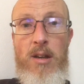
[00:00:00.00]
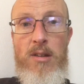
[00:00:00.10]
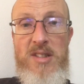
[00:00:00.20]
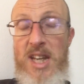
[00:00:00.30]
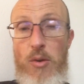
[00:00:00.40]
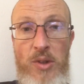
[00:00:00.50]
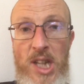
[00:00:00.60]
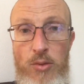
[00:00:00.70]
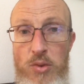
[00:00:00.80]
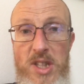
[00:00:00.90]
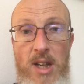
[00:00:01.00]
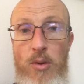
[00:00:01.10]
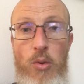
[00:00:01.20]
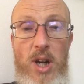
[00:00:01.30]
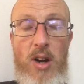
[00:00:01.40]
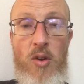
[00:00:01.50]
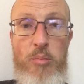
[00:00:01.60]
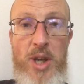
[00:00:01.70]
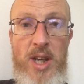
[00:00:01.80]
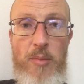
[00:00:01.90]
c'est qu'on a tous un rôle à
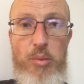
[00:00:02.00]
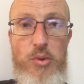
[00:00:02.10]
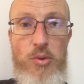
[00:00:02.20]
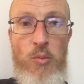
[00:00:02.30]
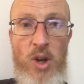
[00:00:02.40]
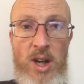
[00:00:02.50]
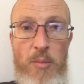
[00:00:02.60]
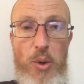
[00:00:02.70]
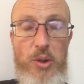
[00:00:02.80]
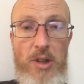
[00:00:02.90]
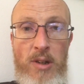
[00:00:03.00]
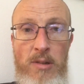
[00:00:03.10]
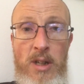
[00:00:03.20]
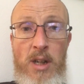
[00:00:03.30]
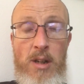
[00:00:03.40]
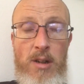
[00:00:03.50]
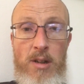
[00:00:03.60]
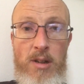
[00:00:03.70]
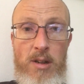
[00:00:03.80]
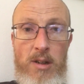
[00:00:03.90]
remplir, plus ou moins important.
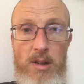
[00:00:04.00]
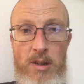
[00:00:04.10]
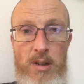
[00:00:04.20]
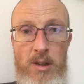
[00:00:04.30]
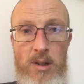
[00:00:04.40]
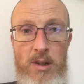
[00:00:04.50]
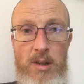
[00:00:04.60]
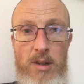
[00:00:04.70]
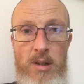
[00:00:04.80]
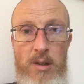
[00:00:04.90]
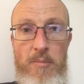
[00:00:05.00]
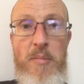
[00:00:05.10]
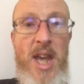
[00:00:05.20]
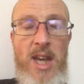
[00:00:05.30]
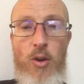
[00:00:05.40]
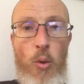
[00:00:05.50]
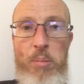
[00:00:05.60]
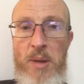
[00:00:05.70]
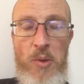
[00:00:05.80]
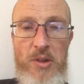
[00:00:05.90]
Euh, mais
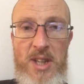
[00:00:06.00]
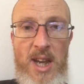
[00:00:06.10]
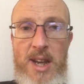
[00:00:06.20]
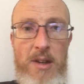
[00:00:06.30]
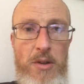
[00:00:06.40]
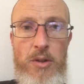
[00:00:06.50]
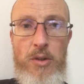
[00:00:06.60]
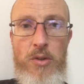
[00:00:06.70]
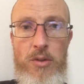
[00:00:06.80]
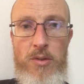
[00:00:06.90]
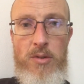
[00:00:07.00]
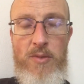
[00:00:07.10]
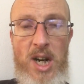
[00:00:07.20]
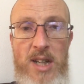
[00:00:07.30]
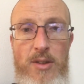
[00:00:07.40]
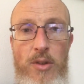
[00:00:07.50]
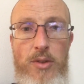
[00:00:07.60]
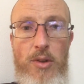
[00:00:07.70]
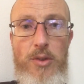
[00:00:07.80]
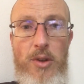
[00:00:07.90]
complémentaires euh, que, voilà, dans,
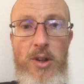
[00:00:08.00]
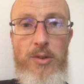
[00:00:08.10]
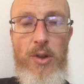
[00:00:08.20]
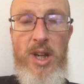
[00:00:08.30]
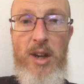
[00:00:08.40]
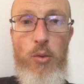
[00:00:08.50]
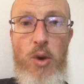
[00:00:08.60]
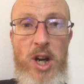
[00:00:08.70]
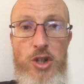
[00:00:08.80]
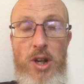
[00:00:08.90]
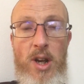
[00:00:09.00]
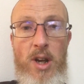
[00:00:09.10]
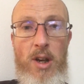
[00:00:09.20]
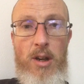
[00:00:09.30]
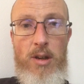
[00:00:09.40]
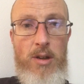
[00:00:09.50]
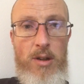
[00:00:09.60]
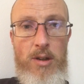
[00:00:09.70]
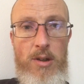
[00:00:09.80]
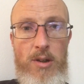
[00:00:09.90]
les rouages
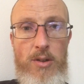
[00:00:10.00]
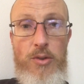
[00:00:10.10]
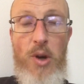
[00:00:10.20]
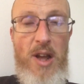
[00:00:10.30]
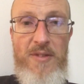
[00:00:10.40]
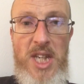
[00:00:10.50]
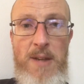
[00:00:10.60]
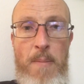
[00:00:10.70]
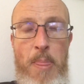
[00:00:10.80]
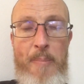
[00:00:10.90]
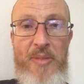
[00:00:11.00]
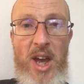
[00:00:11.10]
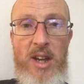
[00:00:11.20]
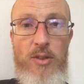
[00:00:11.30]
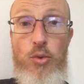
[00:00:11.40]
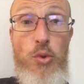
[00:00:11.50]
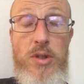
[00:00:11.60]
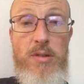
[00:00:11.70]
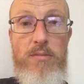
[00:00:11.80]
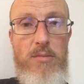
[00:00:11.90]
euh, de la vie, hein,
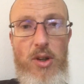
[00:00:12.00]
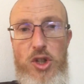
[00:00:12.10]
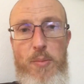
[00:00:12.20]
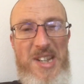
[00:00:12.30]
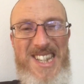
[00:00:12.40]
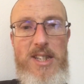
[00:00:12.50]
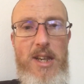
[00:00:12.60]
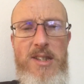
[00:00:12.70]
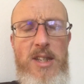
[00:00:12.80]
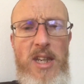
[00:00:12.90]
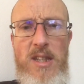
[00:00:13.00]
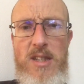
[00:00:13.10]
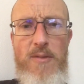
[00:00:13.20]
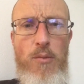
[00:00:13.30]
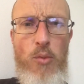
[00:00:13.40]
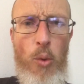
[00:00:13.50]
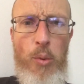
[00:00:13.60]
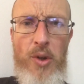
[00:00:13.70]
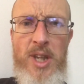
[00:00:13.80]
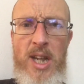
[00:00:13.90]
tous. Hein, je ne sais pas si ça se dit, si vous me
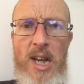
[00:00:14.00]
comprenez